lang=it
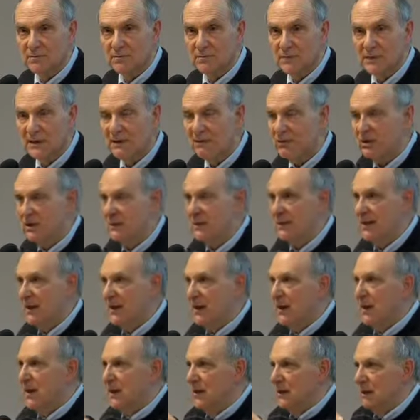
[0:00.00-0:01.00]
devo
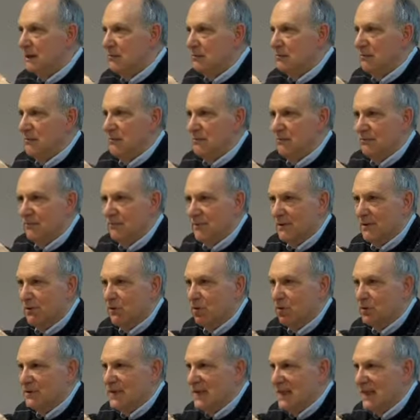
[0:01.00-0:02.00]
sapere mm,
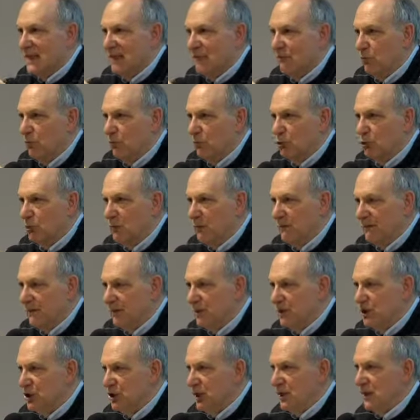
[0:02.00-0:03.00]
cos'è la rivoluzione
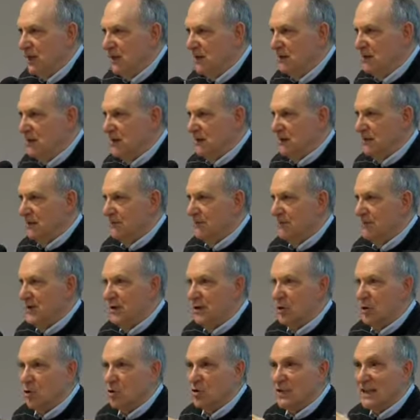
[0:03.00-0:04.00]
francese,
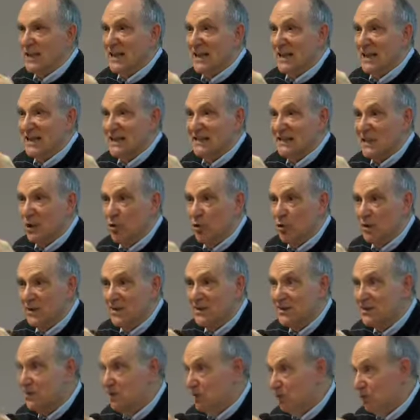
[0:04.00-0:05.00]
cos'è la
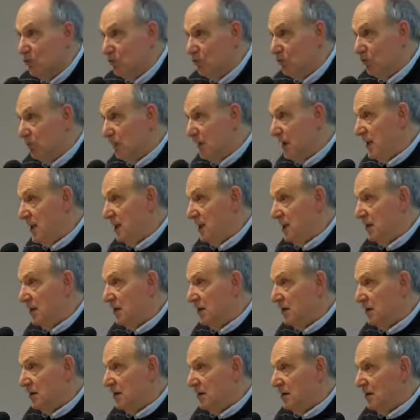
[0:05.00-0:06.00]
restaurazione.
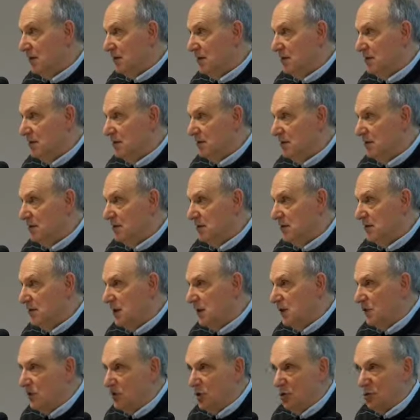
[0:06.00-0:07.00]
Se
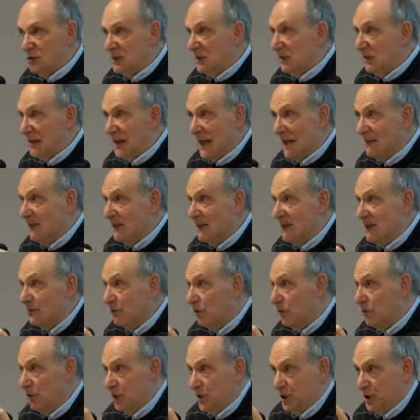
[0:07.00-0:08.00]
io non ho questi parametri
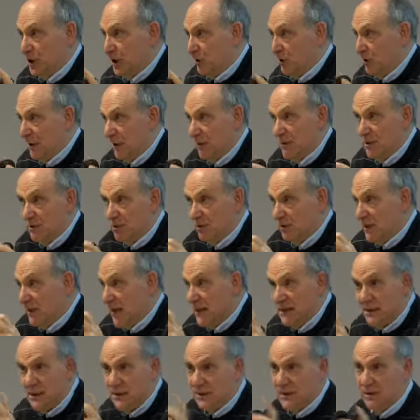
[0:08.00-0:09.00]
storici non capisco
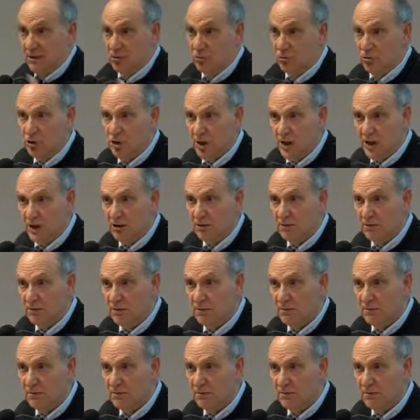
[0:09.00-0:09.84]
niente di Sant'Eugenio.